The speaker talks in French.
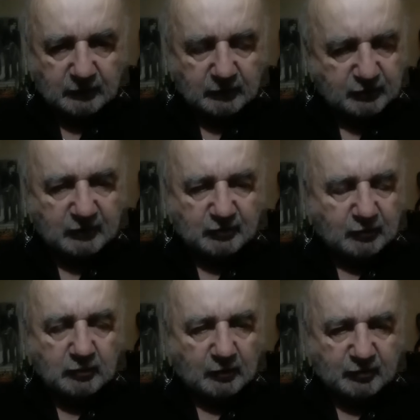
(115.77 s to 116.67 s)

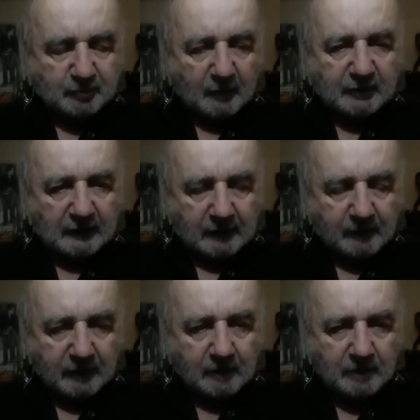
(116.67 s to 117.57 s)
Jésus ne dit pas dans la
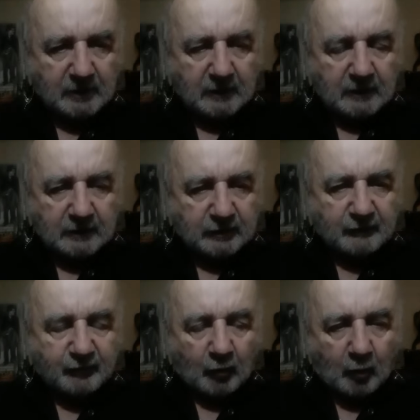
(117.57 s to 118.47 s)
Bible qu'il
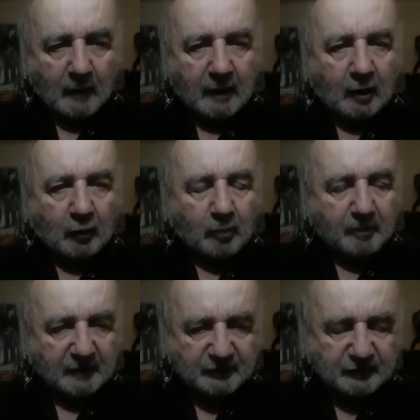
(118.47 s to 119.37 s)
faut croire à une
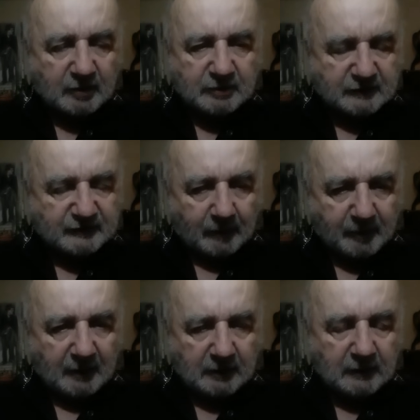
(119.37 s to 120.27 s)
personne qui
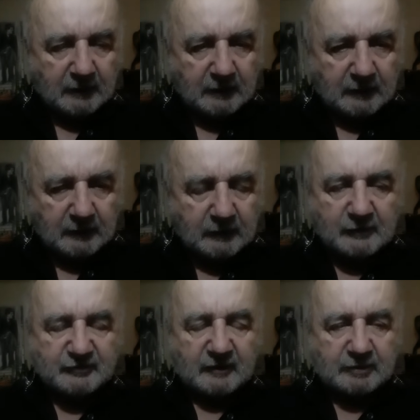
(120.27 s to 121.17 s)
s'appelle le
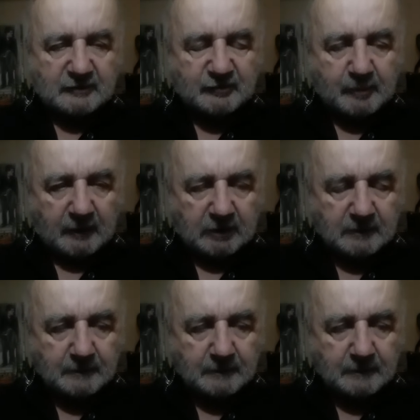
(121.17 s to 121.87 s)
Saint-Esprit.